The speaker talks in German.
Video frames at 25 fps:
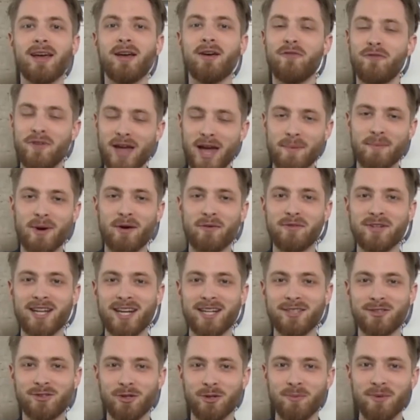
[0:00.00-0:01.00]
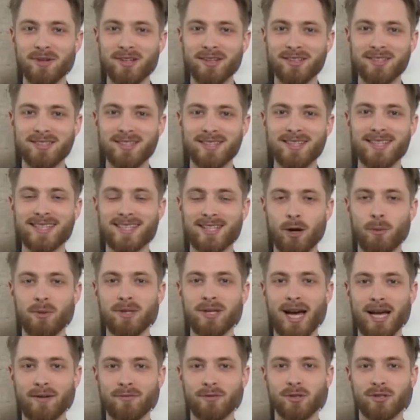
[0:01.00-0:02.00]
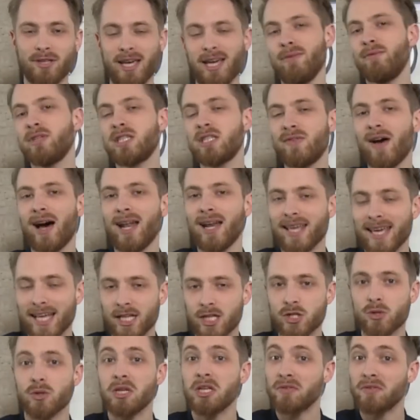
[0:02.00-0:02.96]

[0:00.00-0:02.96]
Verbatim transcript: wer mal wieder die Dümmeren sind. Ich glaube, die Antwort kennen wir zwar alle jetzt schon.